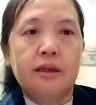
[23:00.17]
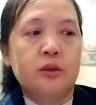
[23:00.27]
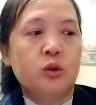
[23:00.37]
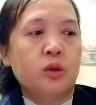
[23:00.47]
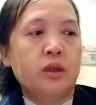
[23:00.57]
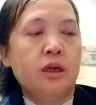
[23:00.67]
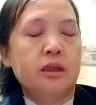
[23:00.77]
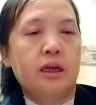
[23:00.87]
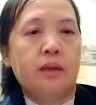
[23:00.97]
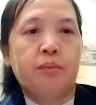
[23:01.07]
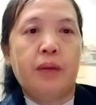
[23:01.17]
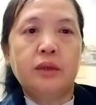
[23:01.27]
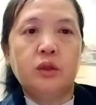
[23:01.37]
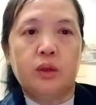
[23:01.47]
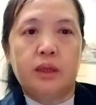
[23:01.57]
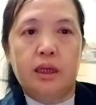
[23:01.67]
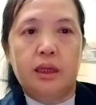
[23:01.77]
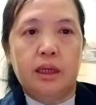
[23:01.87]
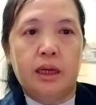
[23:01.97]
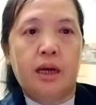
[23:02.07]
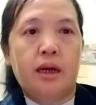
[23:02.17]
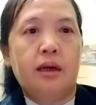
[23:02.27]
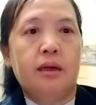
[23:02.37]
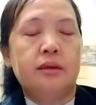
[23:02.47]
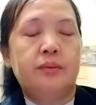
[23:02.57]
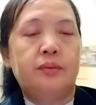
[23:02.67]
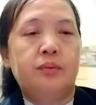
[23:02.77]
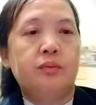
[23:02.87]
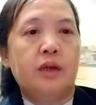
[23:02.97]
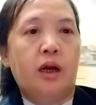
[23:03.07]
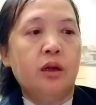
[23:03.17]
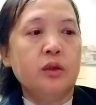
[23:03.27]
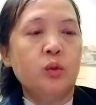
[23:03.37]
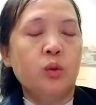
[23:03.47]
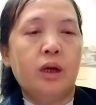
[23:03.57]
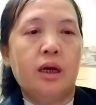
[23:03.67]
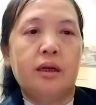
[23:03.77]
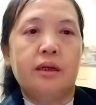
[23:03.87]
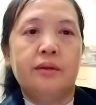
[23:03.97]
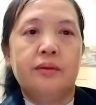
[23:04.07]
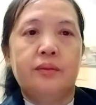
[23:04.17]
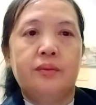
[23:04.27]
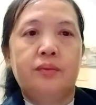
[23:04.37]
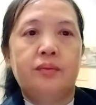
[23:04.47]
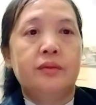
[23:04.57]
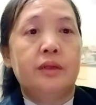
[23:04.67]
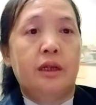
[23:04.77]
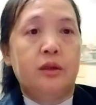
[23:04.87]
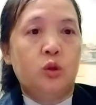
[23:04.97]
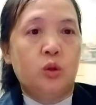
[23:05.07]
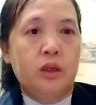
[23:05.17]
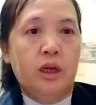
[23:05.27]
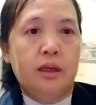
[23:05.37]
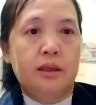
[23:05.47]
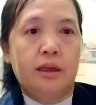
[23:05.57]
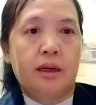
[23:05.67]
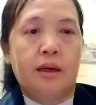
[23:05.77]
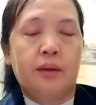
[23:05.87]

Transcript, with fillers: lời chùa giờ thì ban chùa tại địa ở tua lời chùa giờ thì